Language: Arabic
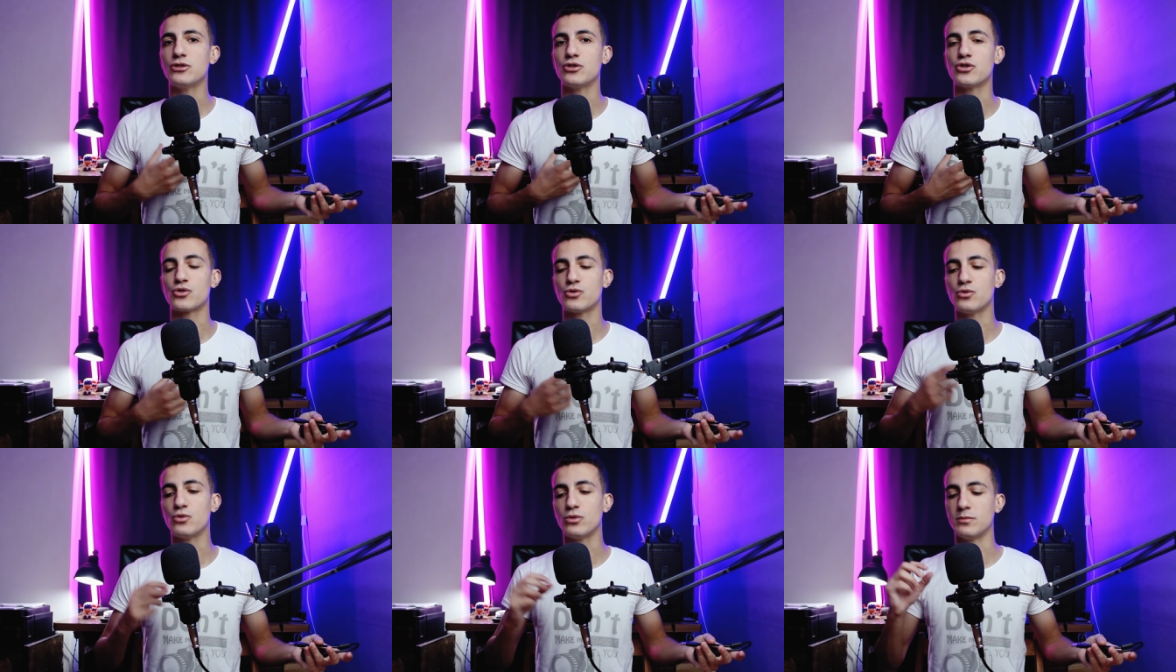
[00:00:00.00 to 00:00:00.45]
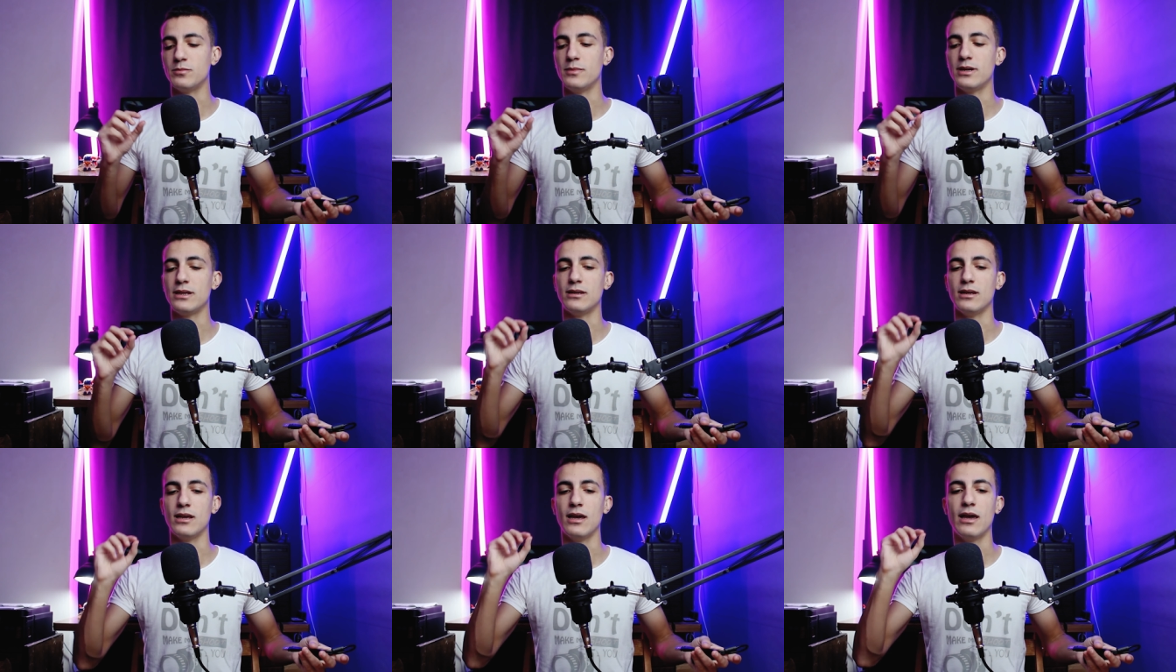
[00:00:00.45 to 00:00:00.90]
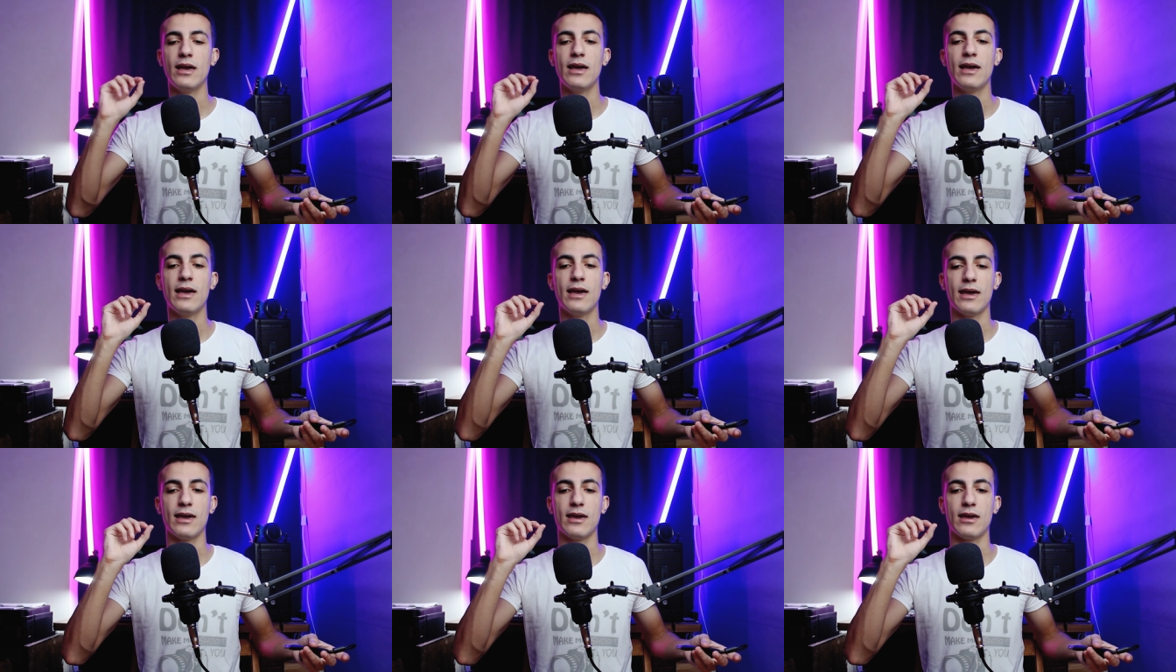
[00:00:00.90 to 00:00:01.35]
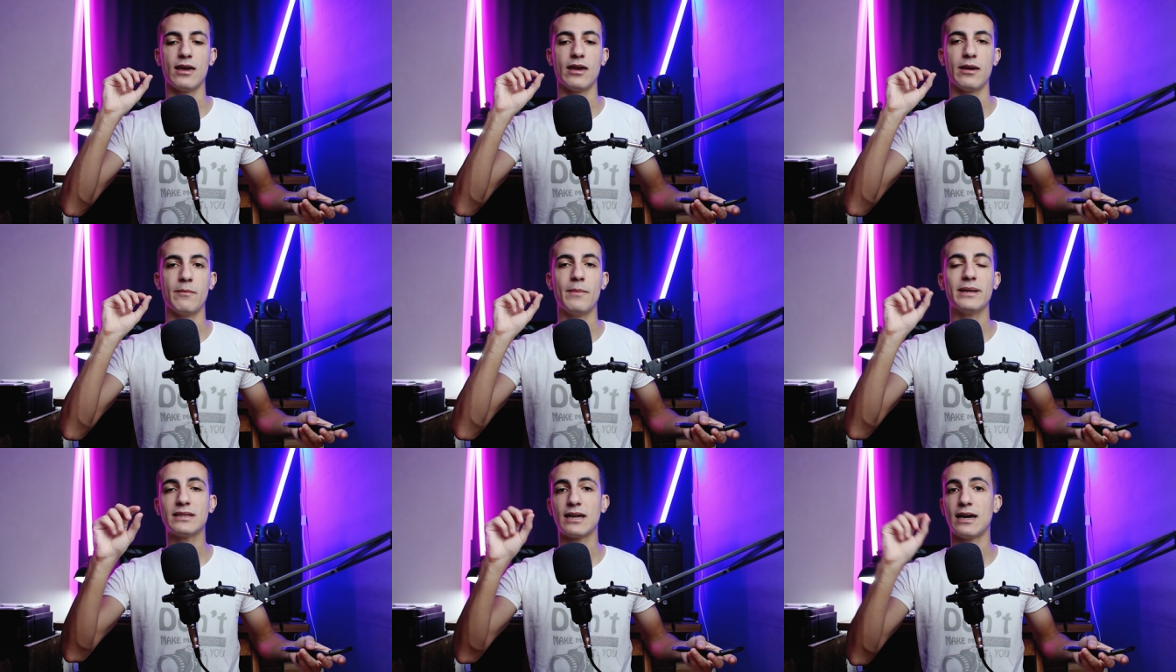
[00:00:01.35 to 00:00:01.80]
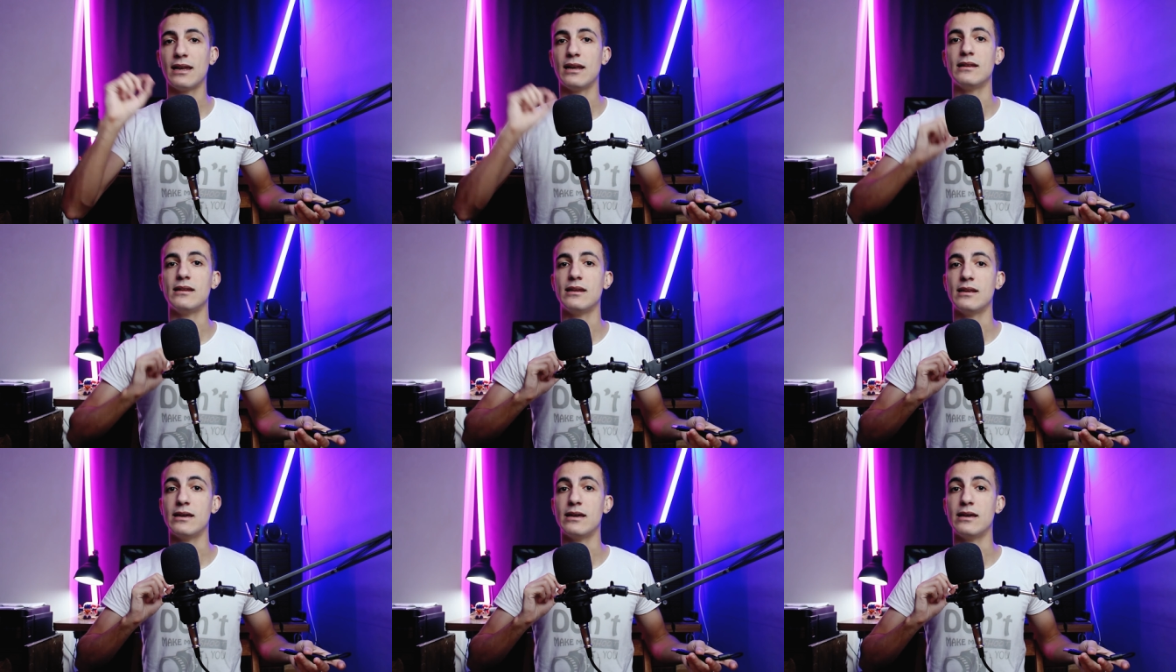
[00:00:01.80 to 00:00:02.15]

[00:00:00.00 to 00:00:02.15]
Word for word: ان الصوت من آه، مدخل